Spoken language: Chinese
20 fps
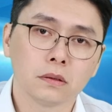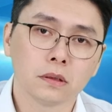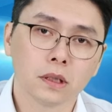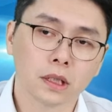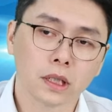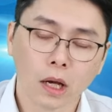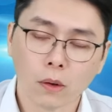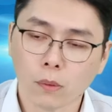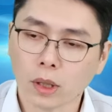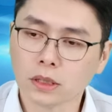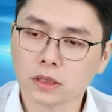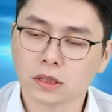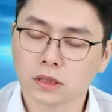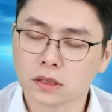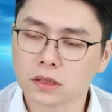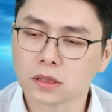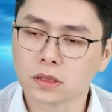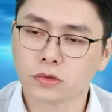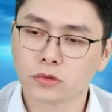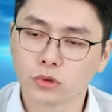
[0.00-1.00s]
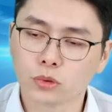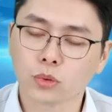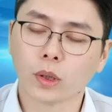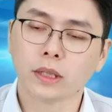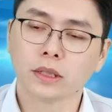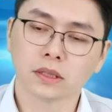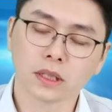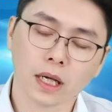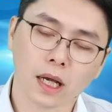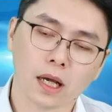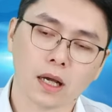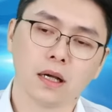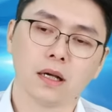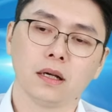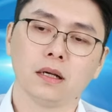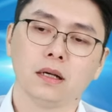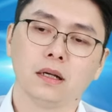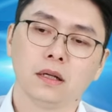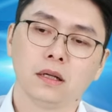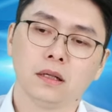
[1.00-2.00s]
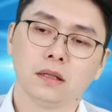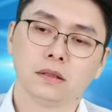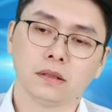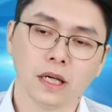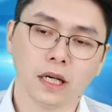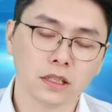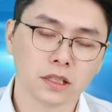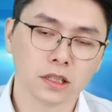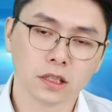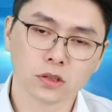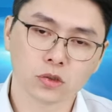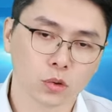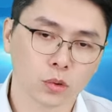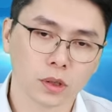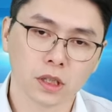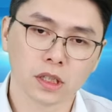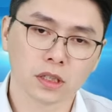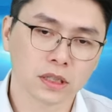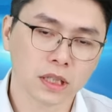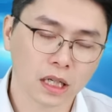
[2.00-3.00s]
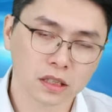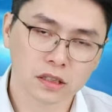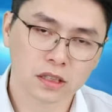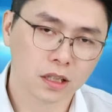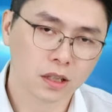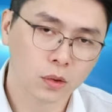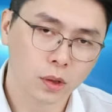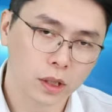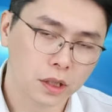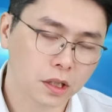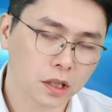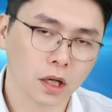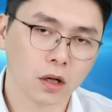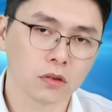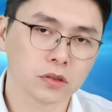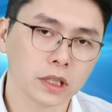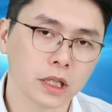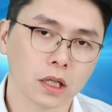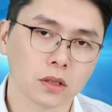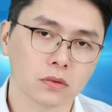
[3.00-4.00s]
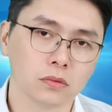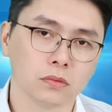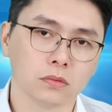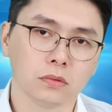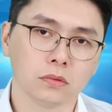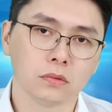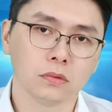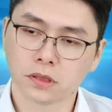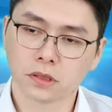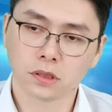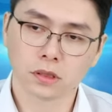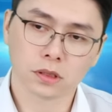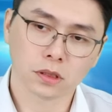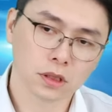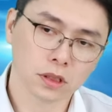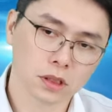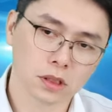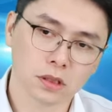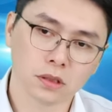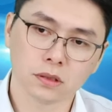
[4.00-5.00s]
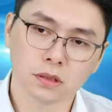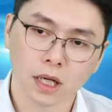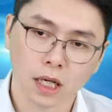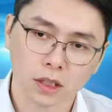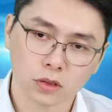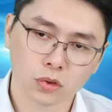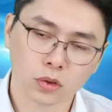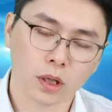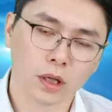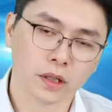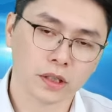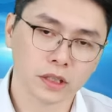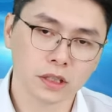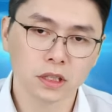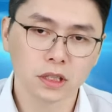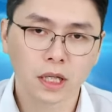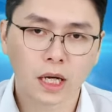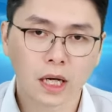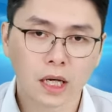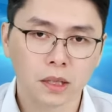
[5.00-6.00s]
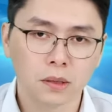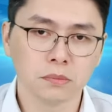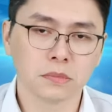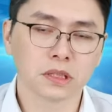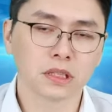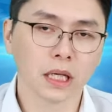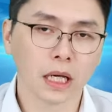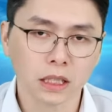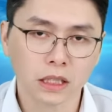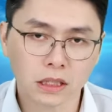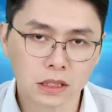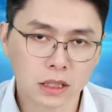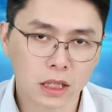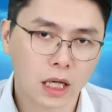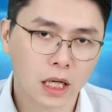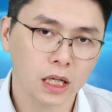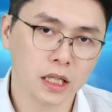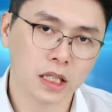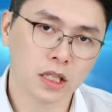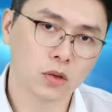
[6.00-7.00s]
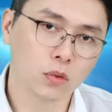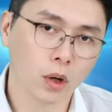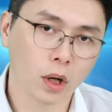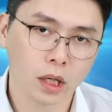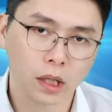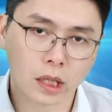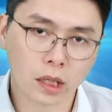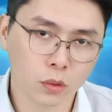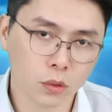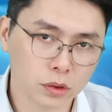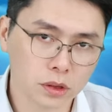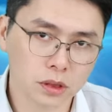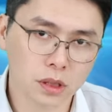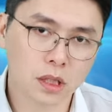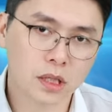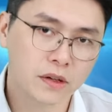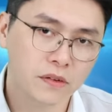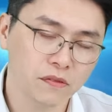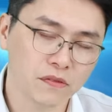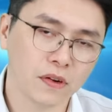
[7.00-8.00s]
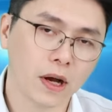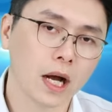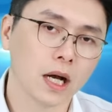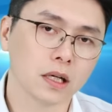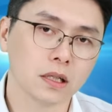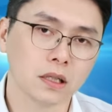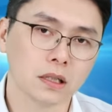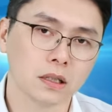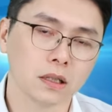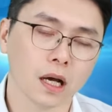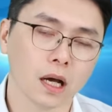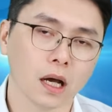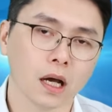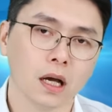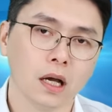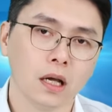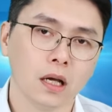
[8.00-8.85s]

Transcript: 那台湾其实你去观察那一些所谓的上千块的高价股。四新啦、创意啦、M 三一啦、力旺啦，或者联发科啦，